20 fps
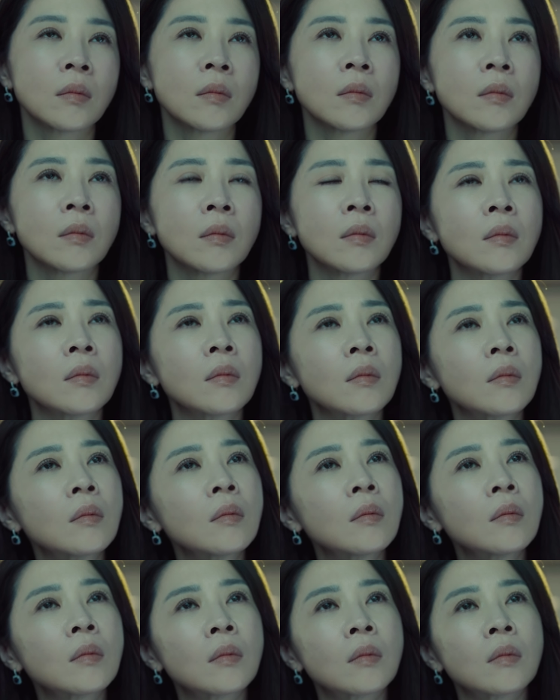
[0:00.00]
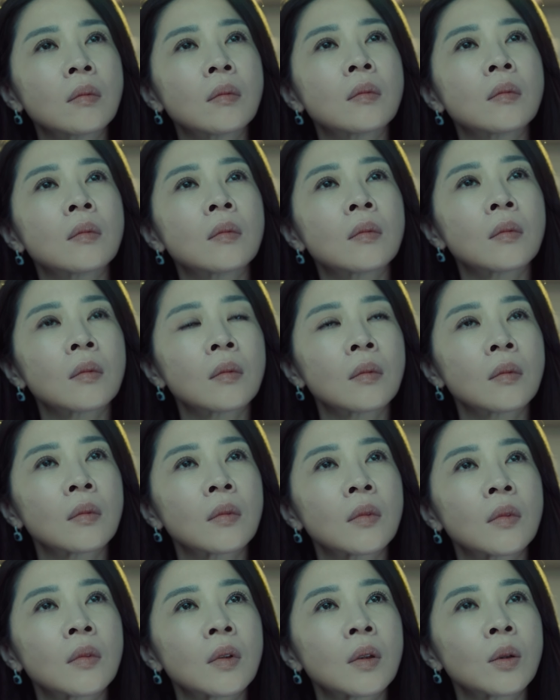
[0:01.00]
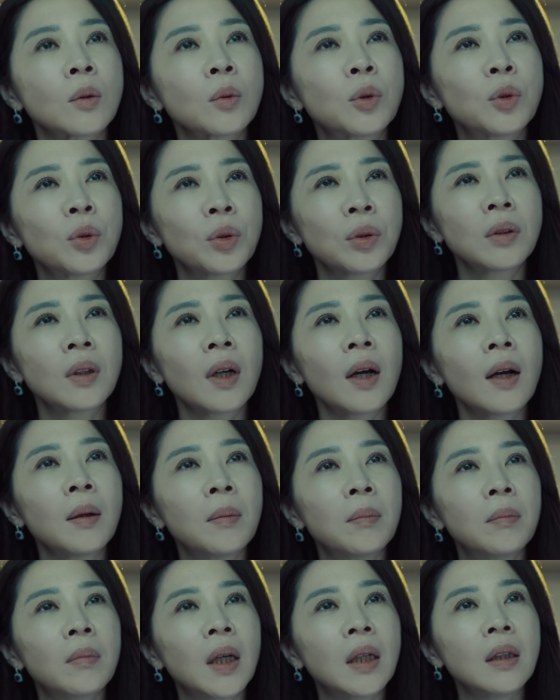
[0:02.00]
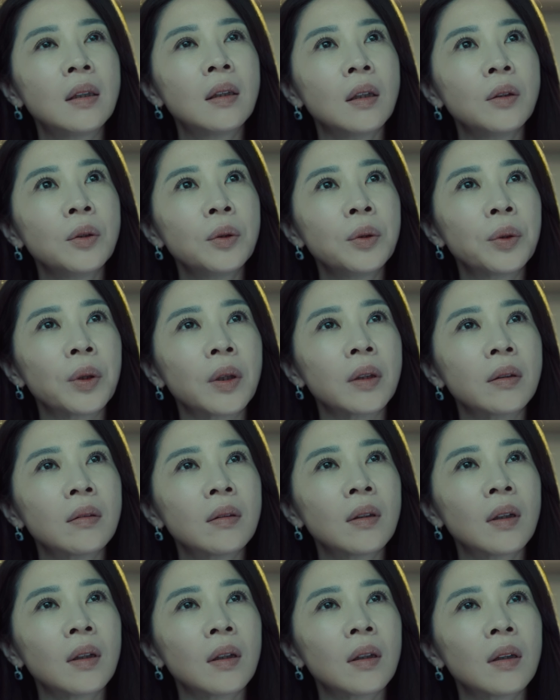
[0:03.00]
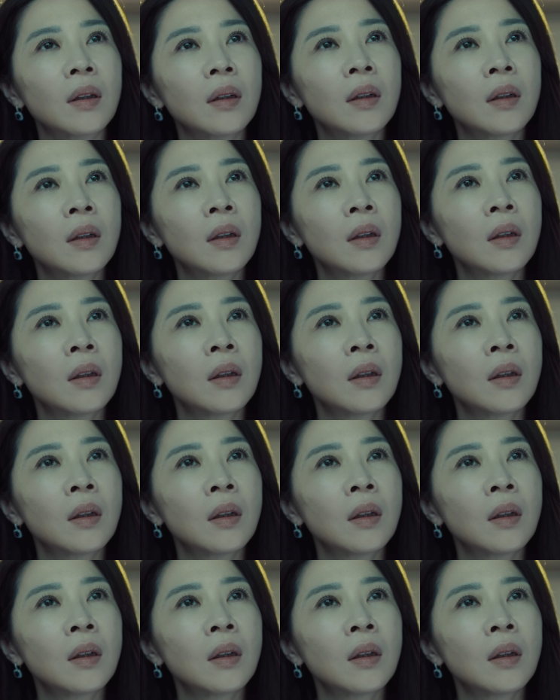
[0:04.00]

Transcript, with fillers: 嗯，我觉得他很没人缘呢，